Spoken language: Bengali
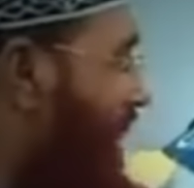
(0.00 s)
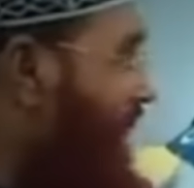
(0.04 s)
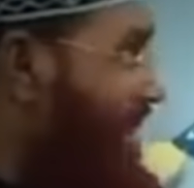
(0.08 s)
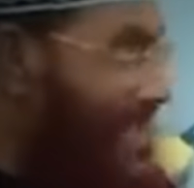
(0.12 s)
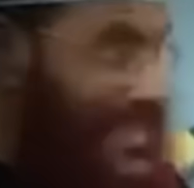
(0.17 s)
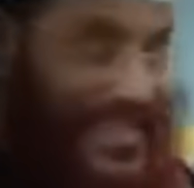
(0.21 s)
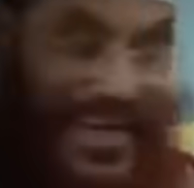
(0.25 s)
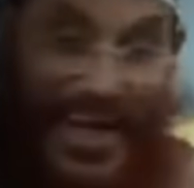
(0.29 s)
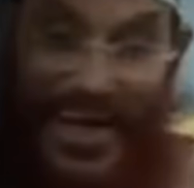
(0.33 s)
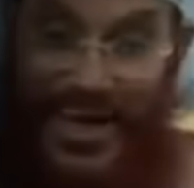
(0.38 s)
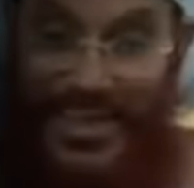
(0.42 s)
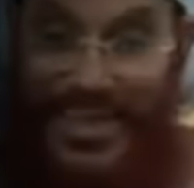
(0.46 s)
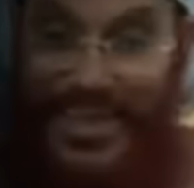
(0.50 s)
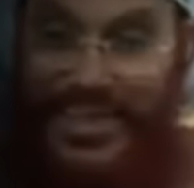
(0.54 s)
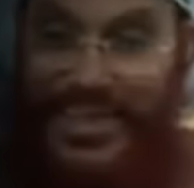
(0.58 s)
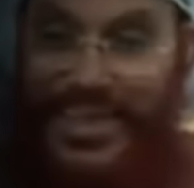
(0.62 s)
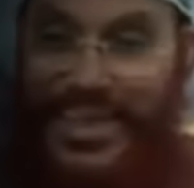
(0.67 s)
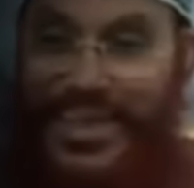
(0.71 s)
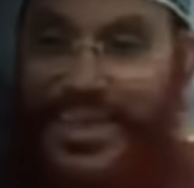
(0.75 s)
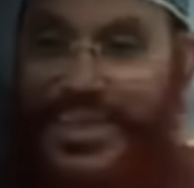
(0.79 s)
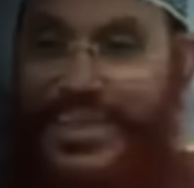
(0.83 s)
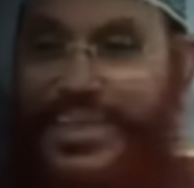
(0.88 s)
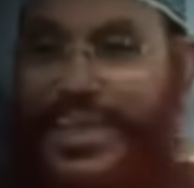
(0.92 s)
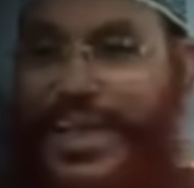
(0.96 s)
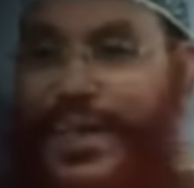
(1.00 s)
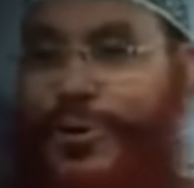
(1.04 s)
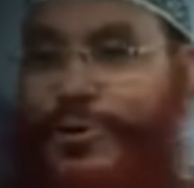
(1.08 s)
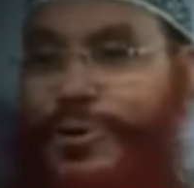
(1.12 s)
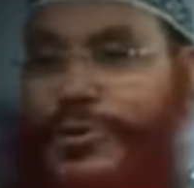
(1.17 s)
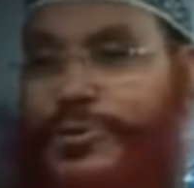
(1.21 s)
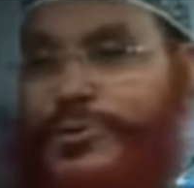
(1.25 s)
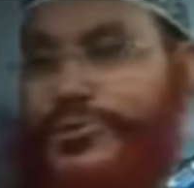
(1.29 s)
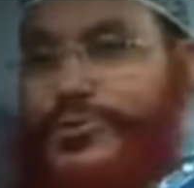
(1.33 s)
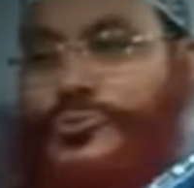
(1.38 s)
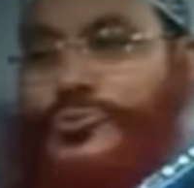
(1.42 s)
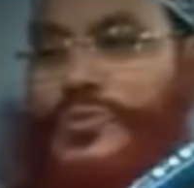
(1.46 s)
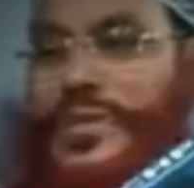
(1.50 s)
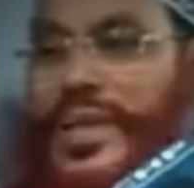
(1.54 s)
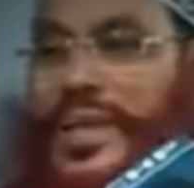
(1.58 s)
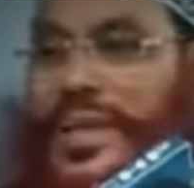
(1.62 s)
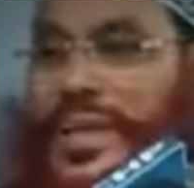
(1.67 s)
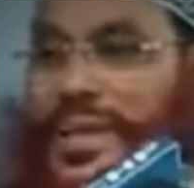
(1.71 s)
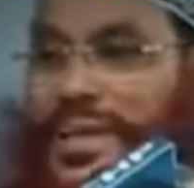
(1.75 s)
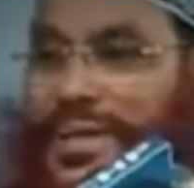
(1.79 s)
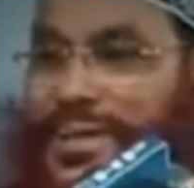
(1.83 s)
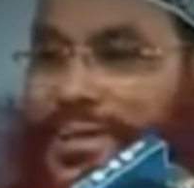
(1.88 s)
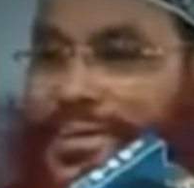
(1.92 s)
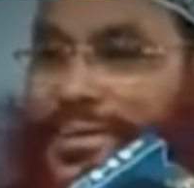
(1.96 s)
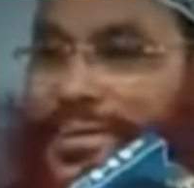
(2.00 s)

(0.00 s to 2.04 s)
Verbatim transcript: এই জায়গাটা তিনি তেলাওয়াত শুনছিলেন